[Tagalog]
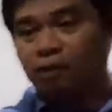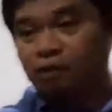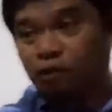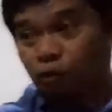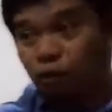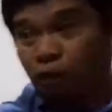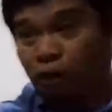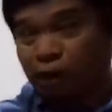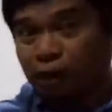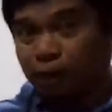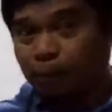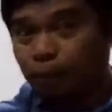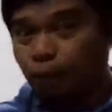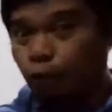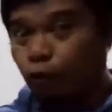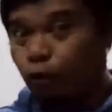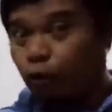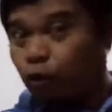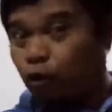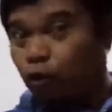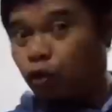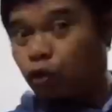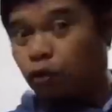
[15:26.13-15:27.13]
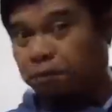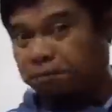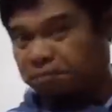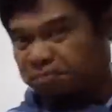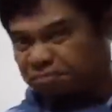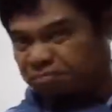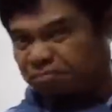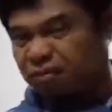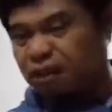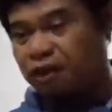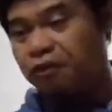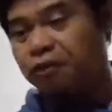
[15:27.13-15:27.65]
So kaya po,
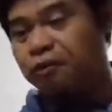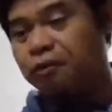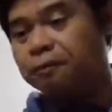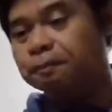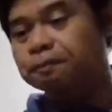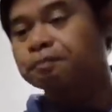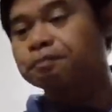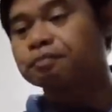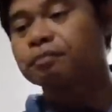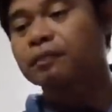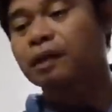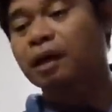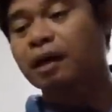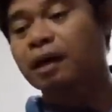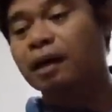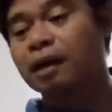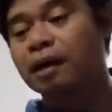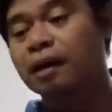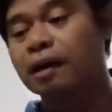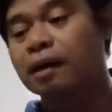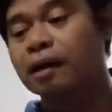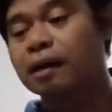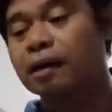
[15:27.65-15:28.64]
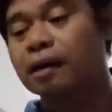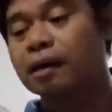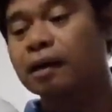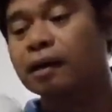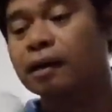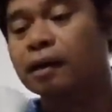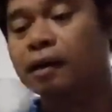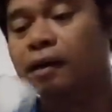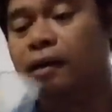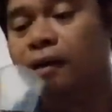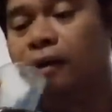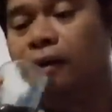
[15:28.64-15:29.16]
yun,
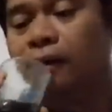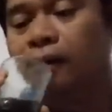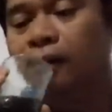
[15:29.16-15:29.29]
nakaka